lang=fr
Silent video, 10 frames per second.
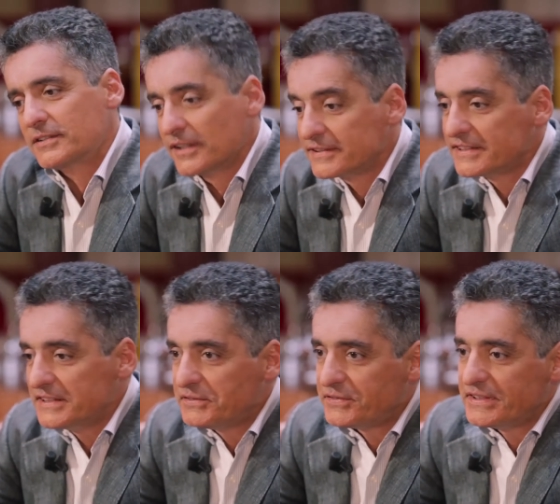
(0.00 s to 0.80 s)
cela
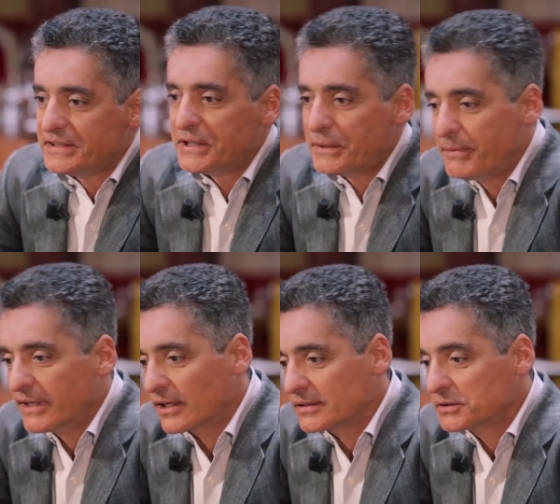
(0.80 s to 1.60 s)
signifie eh
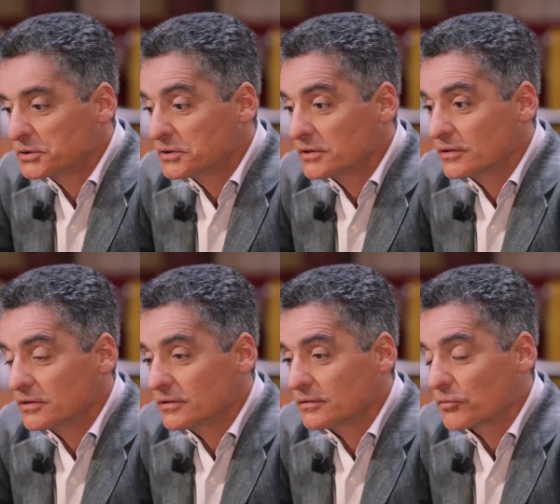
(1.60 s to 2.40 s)
bien,
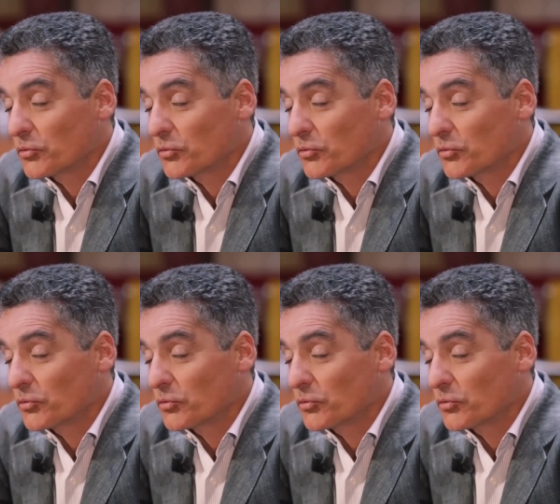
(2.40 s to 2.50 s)
de